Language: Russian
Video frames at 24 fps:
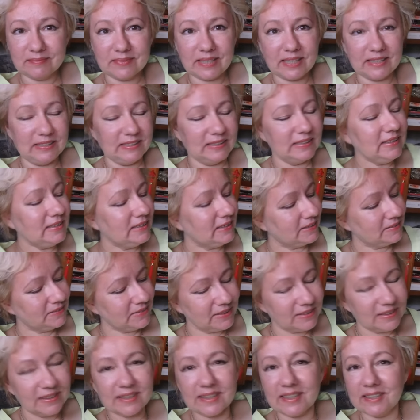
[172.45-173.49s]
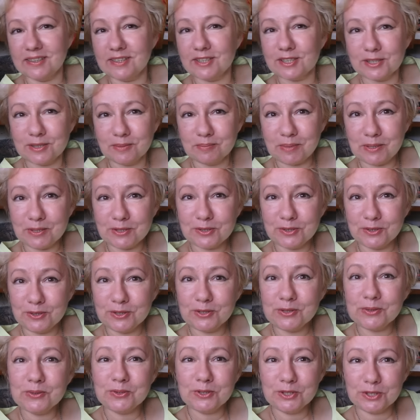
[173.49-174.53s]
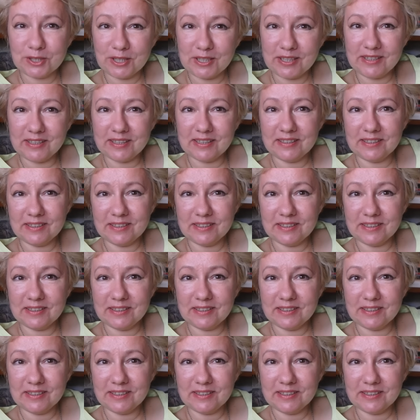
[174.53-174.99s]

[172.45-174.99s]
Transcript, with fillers: Один евро это, конечно, большое искушение.